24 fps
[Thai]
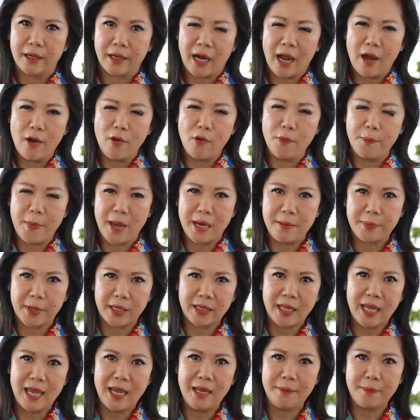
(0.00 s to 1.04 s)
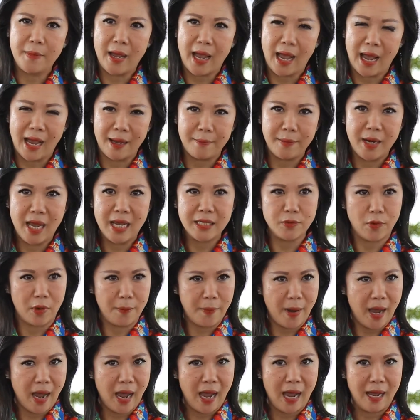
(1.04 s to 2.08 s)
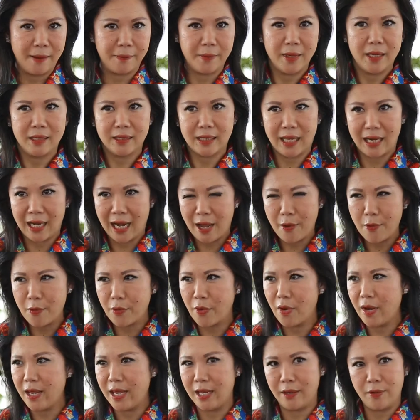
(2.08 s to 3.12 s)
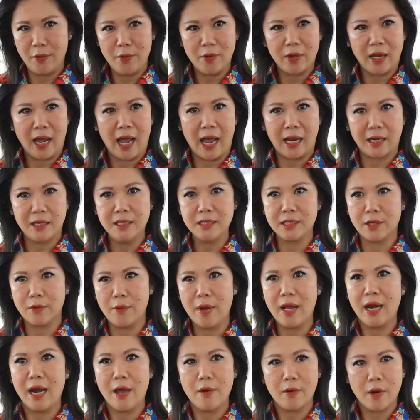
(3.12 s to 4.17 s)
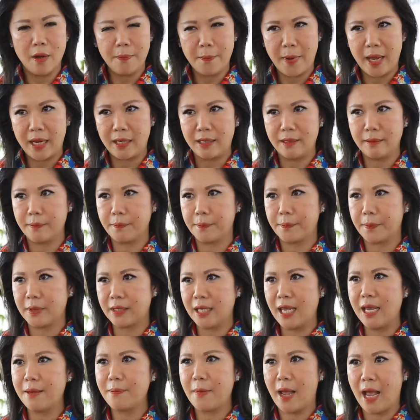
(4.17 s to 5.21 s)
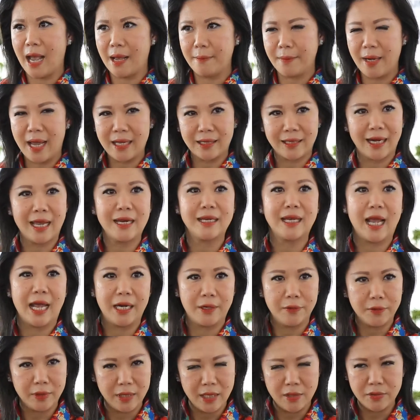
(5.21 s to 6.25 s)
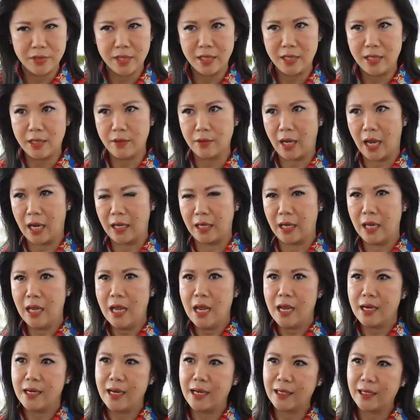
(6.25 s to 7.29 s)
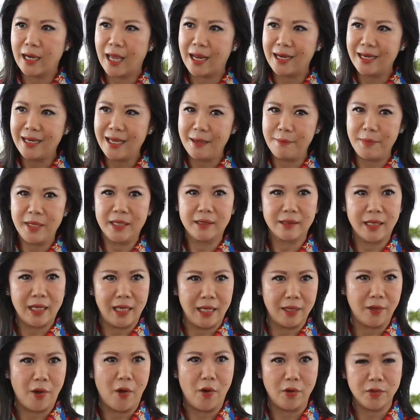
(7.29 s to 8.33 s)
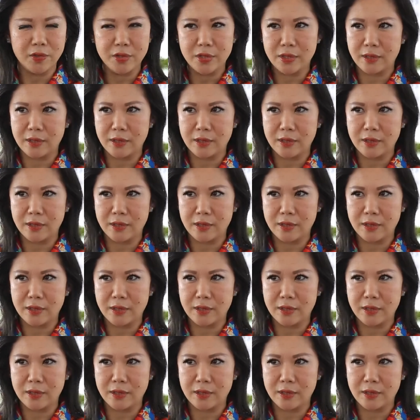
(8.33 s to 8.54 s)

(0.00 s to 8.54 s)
เราเป็นประเทศมหาอำนาจสุขภาพ แต่เราก็เห็นโอกาสเนื่องจากว่าเราก็เป็นประเทศมหาอำนาจทางด้านการท่องเที่ยวเช่นเดียวกัน ดังนั้นเนี่ยมิติของ